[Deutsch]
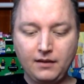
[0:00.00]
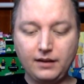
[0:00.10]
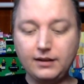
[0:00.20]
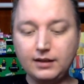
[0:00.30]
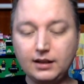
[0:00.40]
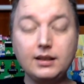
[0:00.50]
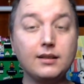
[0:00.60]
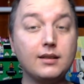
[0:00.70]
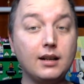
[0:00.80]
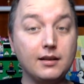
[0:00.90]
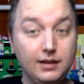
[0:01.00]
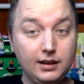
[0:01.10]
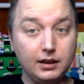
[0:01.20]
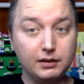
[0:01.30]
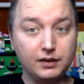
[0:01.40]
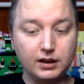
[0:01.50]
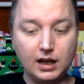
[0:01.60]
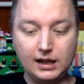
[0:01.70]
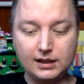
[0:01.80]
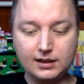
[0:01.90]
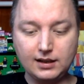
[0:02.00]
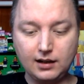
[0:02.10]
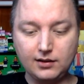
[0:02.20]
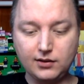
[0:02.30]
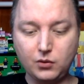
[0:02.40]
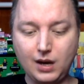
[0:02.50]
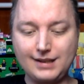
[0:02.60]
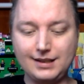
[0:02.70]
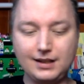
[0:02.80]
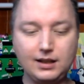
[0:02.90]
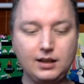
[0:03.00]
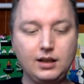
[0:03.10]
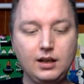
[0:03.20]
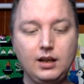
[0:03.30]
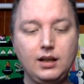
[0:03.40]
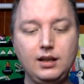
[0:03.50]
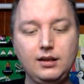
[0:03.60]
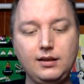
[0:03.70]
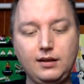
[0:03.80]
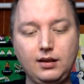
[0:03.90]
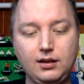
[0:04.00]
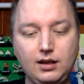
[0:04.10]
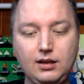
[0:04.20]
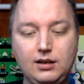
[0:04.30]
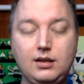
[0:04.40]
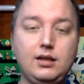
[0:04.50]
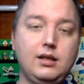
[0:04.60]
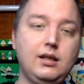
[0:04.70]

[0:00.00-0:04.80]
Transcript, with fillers: Was ich allerdings ganz niedlich finde als Set so an sich, ist das